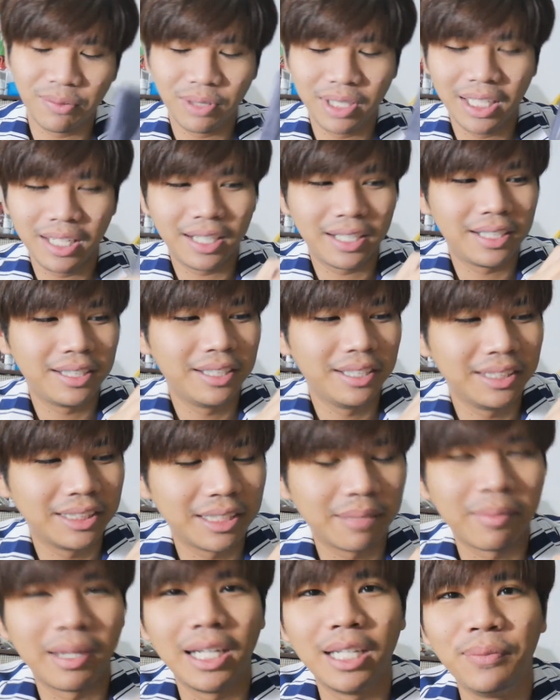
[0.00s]
ริงวันนี้คือ
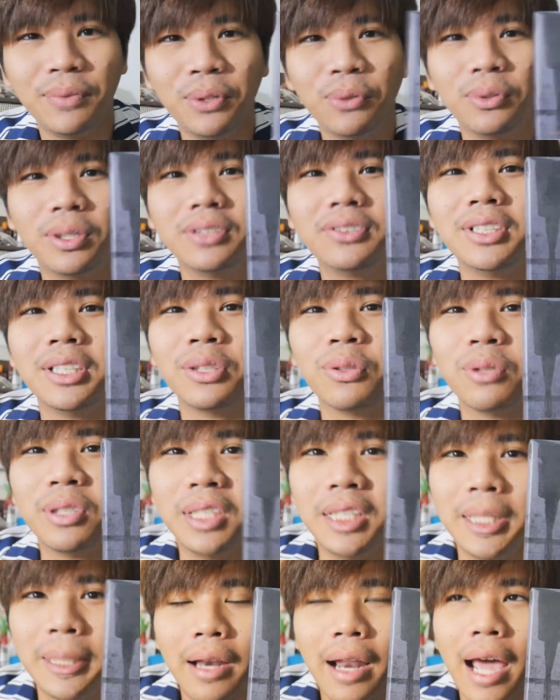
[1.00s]
จะมารีวิวหนังสือตัว
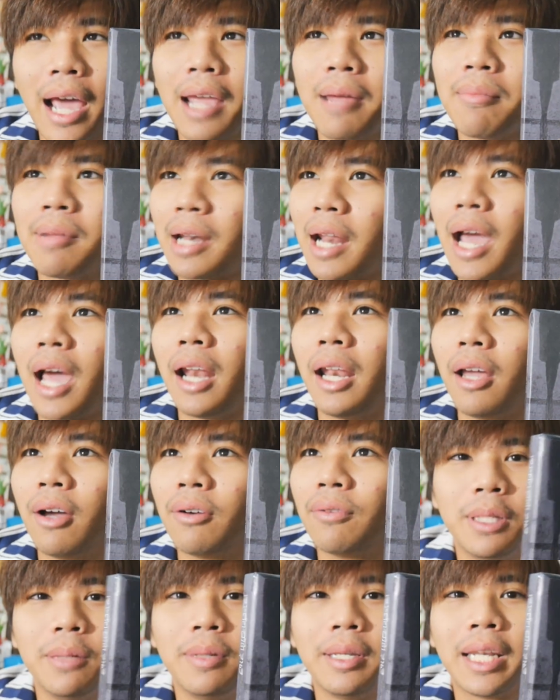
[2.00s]
นี้ได้มานานแล้
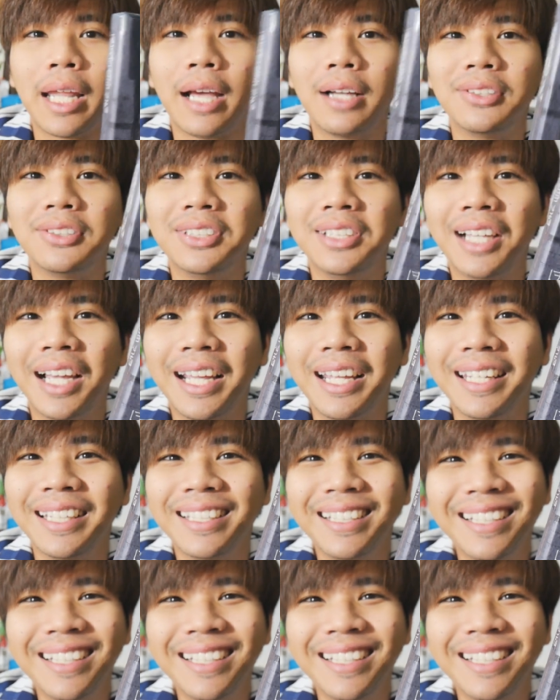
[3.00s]
วที่มีนาซื้อให้